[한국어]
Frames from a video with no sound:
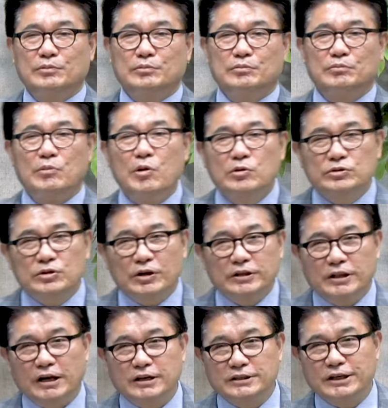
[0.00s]
목적이
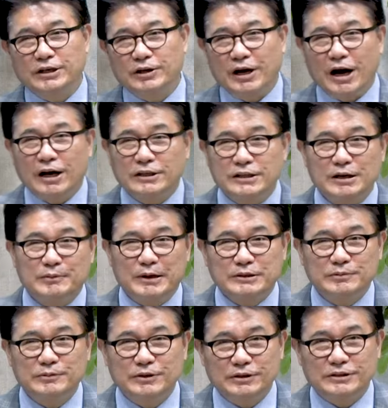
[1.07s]
다르잖아요. 아까 제가
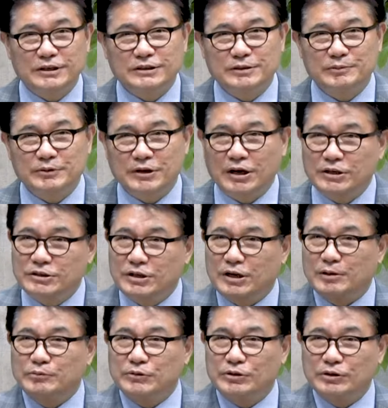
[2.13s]
말씀드렸지 않습니까? 이
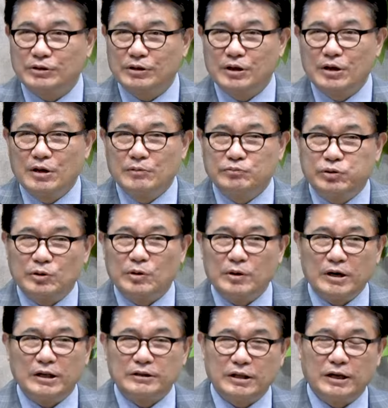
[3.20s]
사람들은
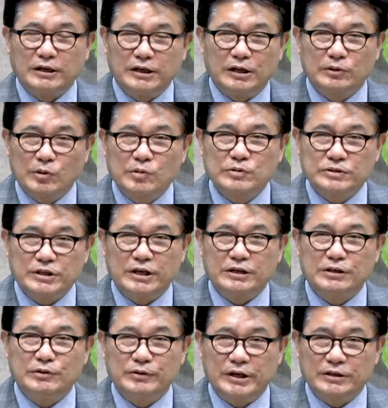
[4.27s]
프롤레타리아
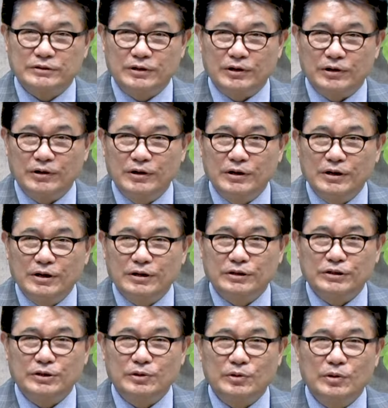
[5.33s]
독재를 위해서
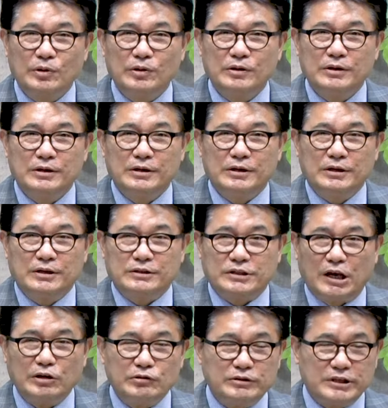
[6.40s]
그리고
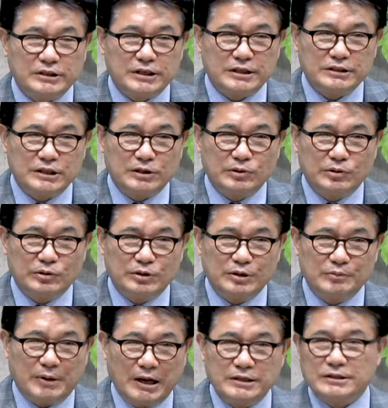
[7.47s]
사유재산
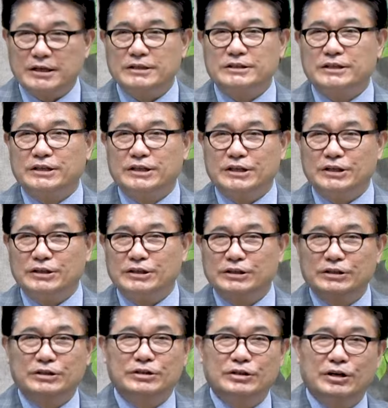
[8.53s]
제도를
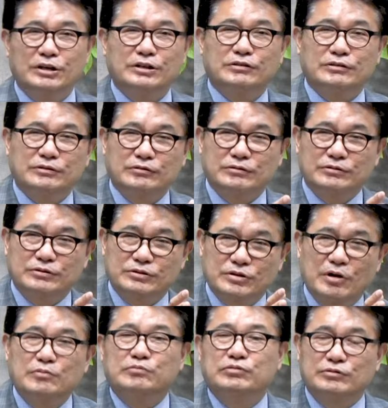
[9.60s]
말살시키는 그런
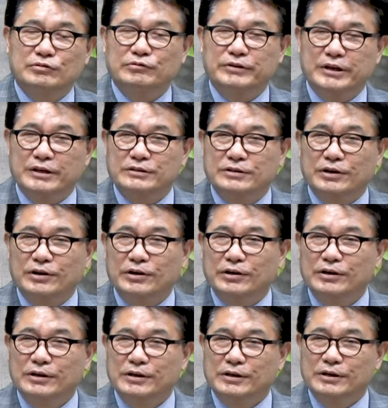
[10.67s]
정부를
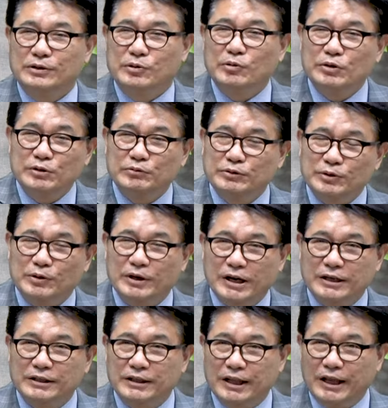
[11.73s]
위해서 독립운동을
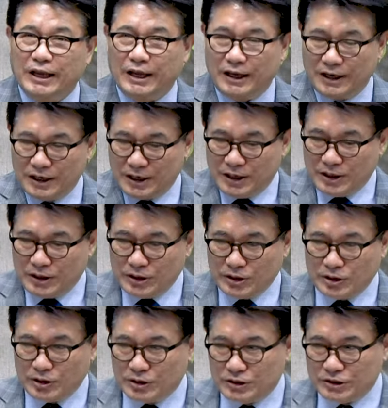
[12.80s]
하는데 이런